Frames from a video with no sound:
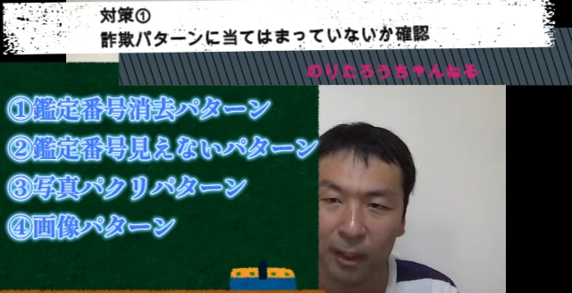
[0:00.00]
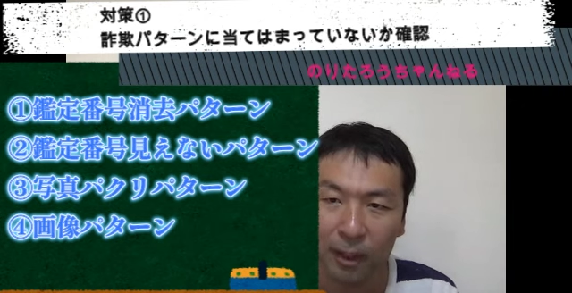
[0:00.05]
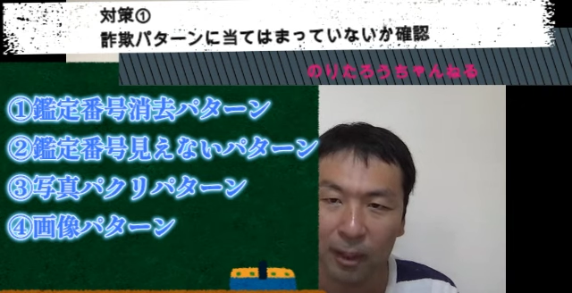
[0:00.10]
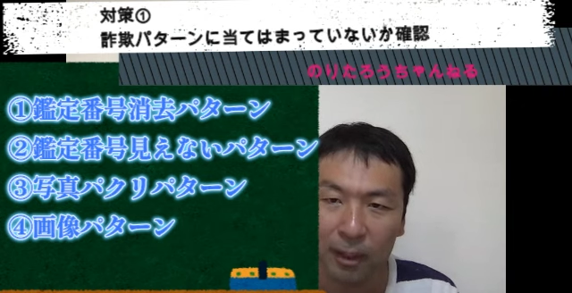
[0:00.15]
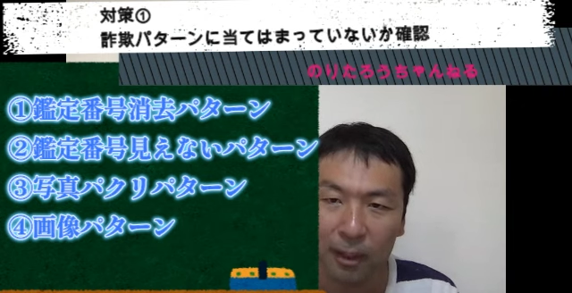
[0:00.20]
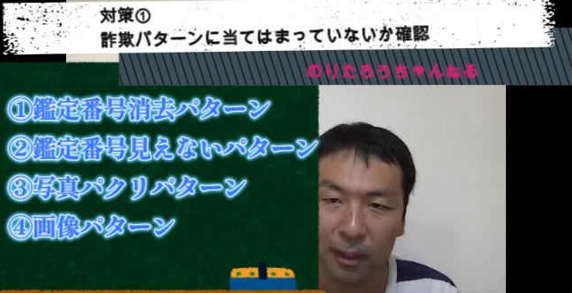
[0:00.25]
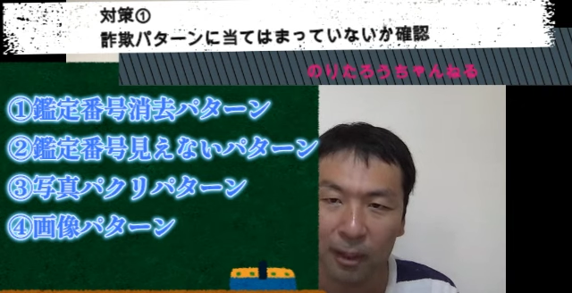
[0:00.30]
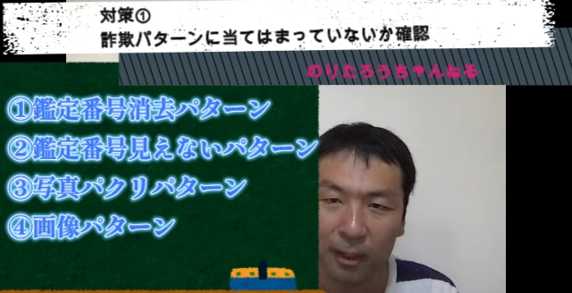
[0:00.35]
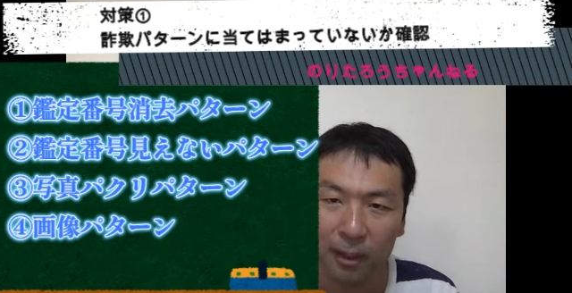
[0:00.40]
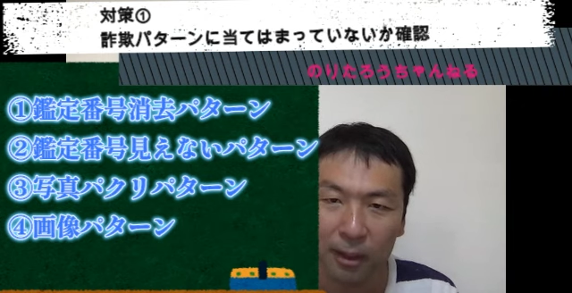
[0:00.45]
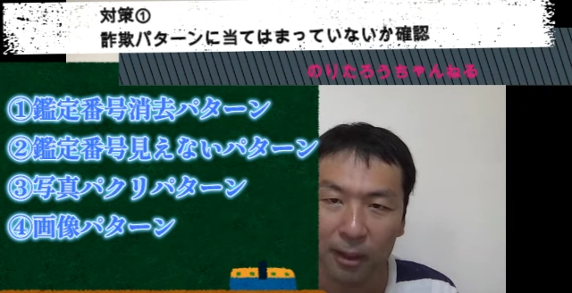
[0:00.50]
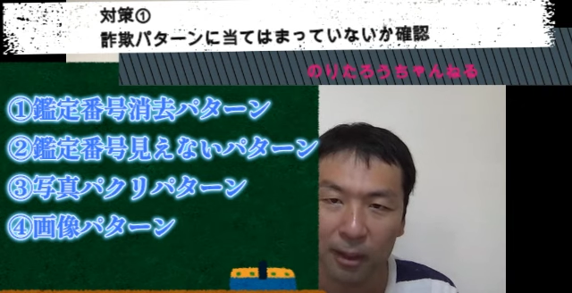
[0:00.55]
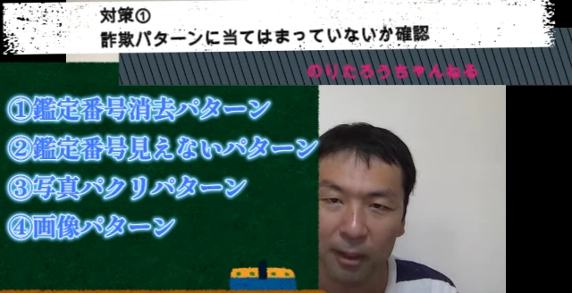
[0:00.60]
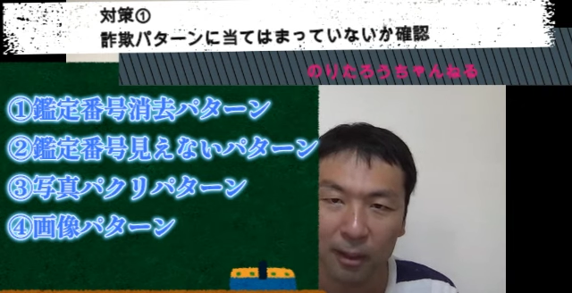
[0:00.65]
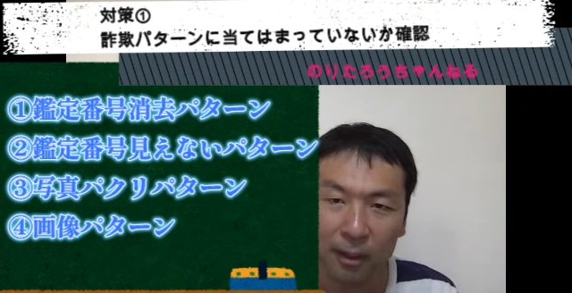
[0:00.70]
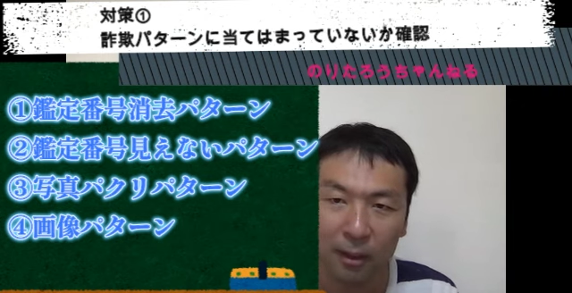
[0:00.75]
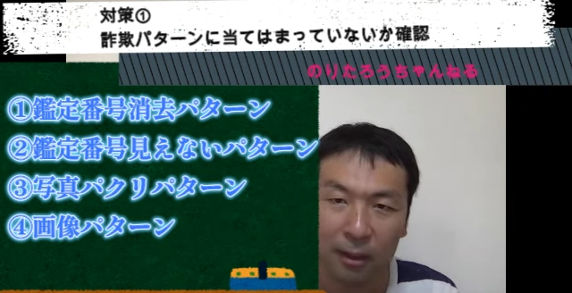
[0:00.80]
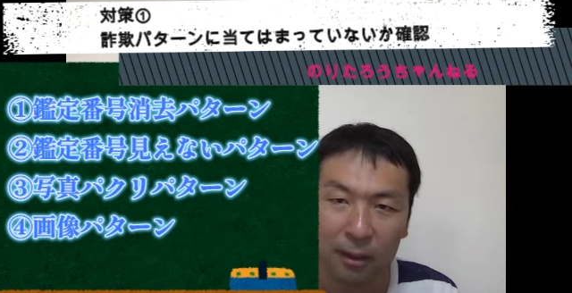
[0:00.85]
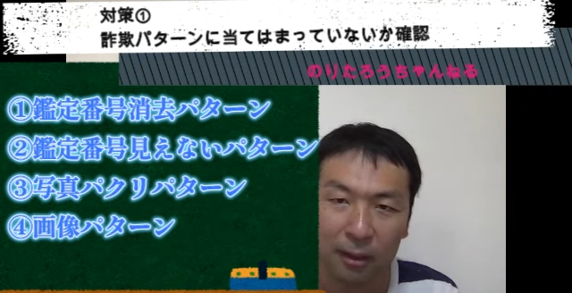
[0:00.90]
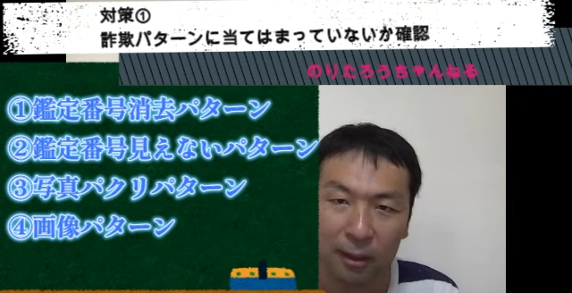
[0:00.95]

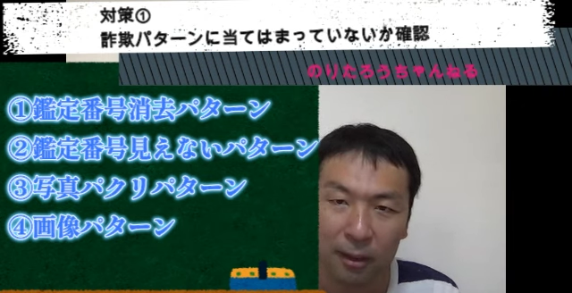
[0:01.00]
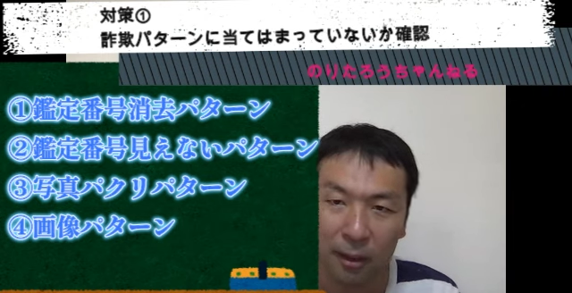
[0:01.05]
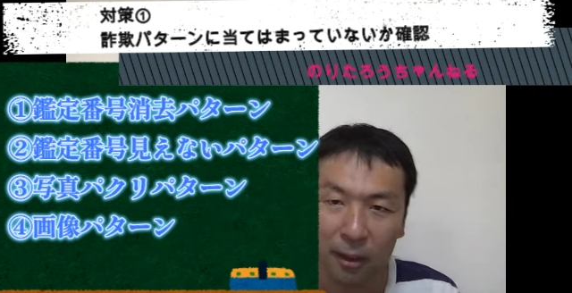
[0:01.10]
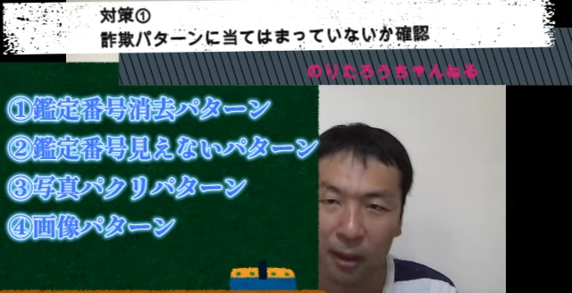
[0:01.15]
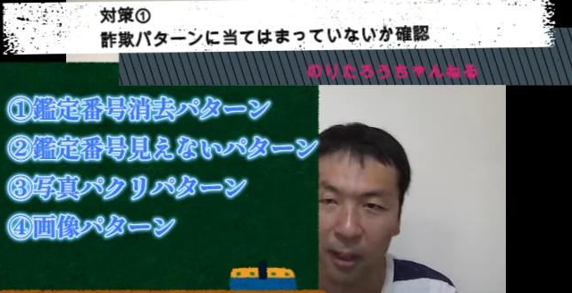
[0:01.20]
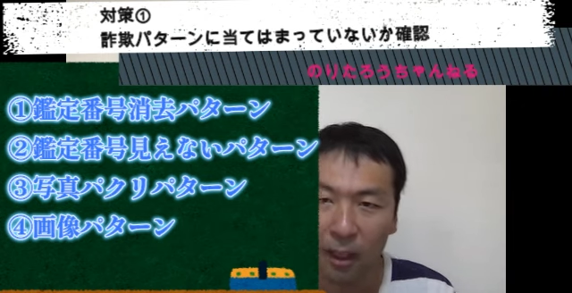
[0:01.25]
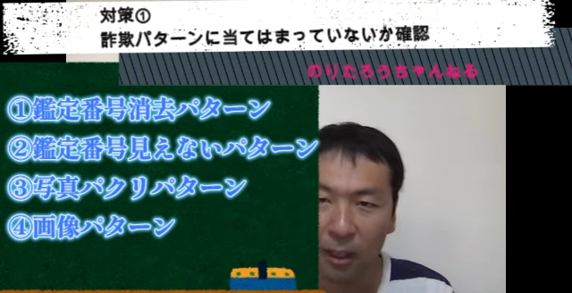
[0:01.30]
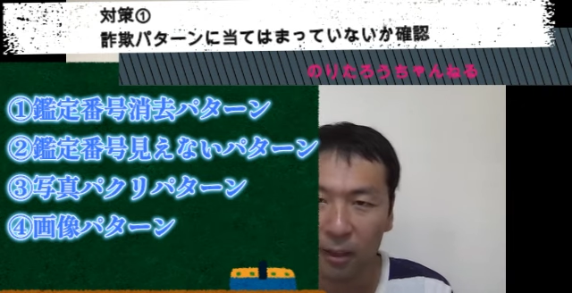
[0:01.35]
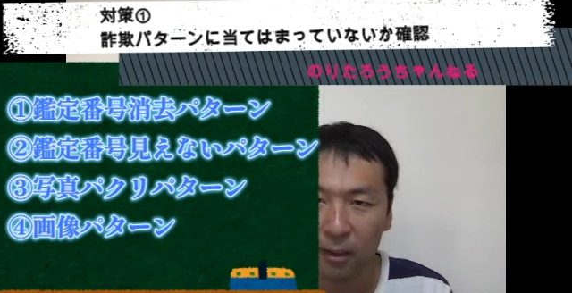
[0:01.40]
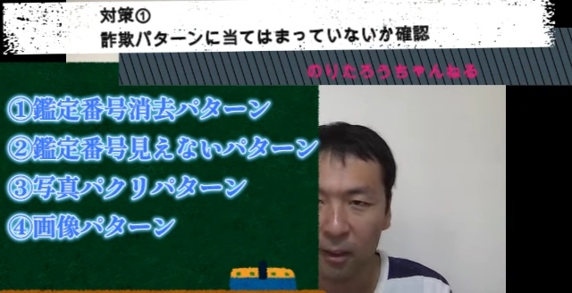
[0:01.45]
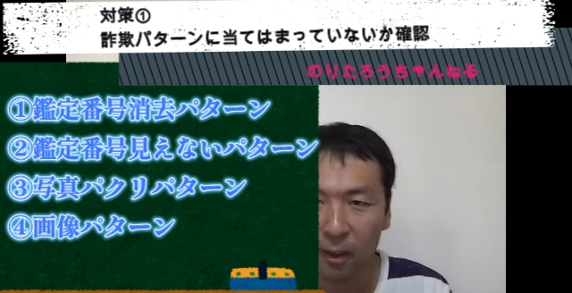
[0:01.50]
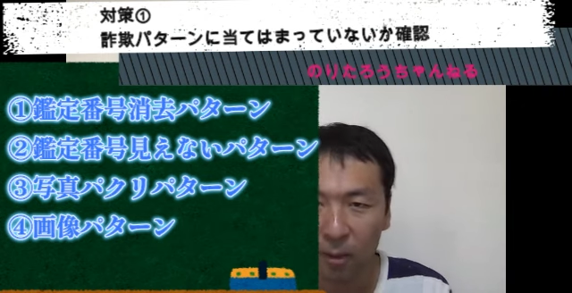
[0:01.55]
えー鑑